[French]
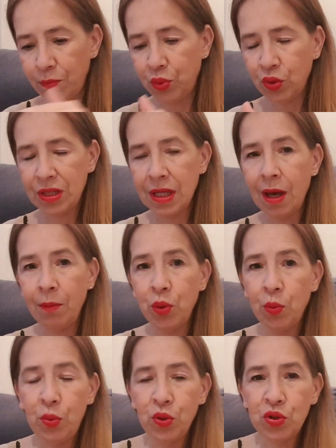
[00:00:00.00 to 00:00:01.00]
pousser un
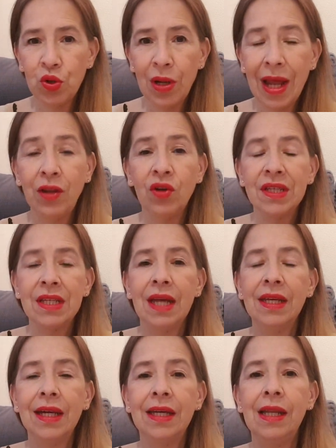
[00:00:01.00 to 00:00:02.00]
peu plus là-dedans.
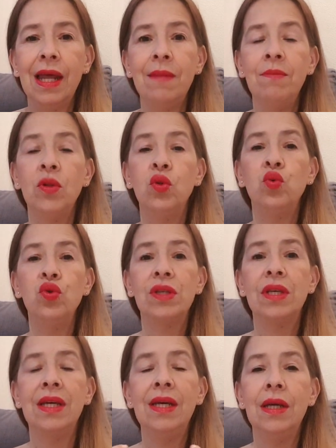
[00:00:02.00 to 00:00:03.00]
C'est-à-dire qu'il aime tout ce
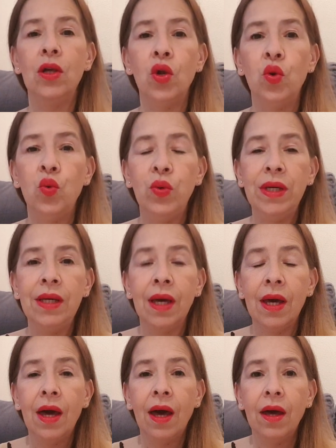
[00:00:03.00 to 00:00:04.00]
qui lui,
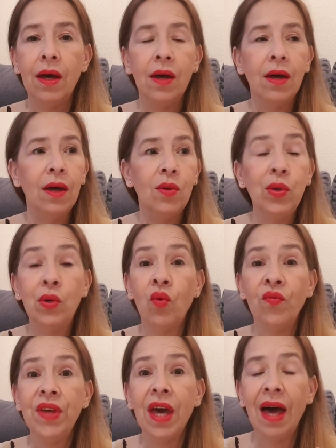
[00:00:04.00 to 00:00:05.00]

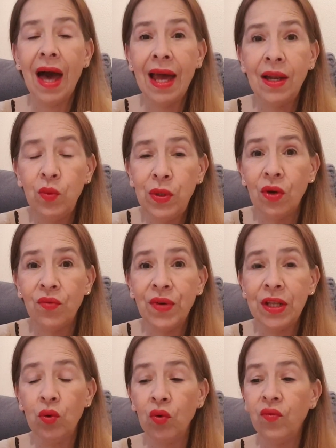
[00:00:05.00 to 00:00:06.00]
convient à lui en
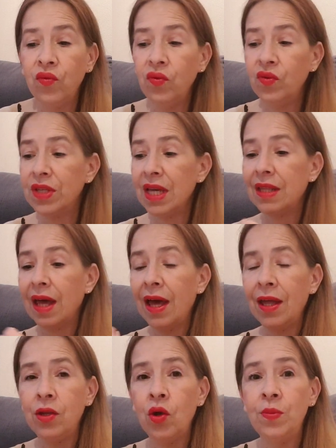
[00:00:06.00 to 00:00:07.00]
fait. Donc vous, vous êtes
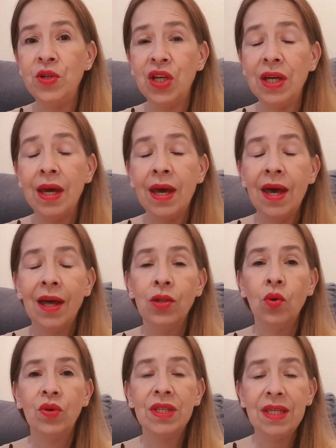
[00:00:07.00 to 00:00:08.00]
un objet.
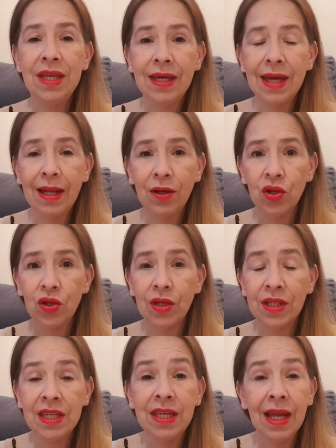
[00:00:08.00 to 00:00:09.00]
Donc si
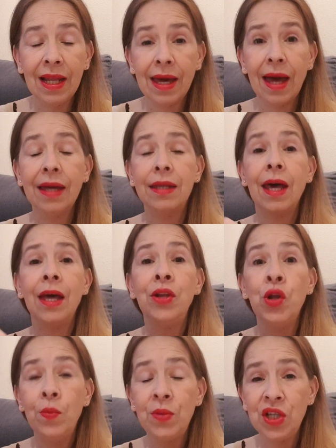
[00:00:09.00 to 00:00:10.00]
quelqu'un est
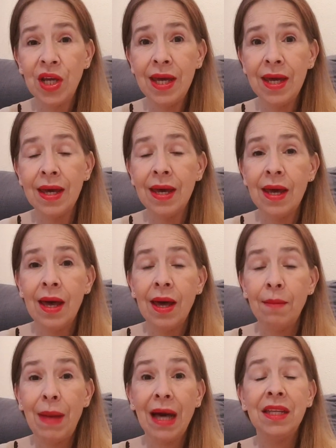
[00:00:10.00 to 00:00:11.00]
un objet,
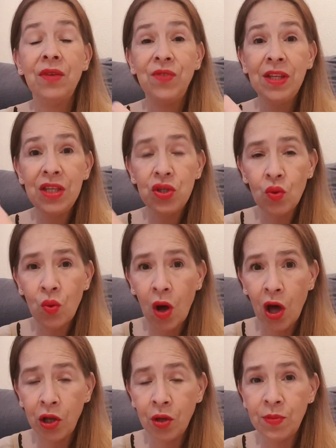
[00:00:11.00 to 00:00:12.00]
par définition
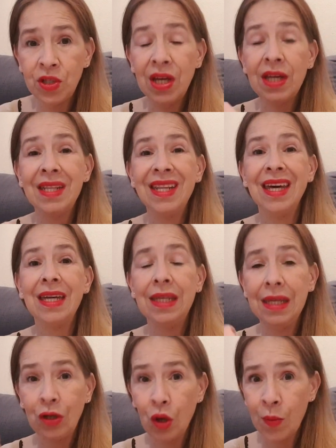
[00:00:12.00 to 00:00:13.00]
un objet,
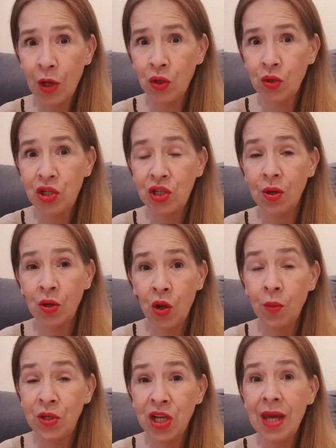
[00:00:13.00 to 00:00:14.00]
traité comme un,
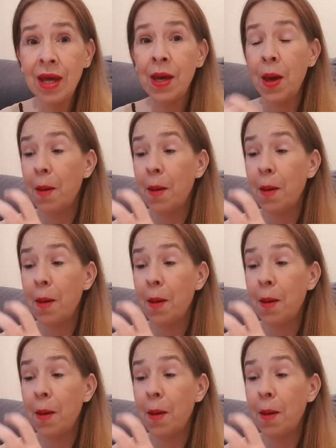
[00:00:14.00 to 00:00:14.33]
objet,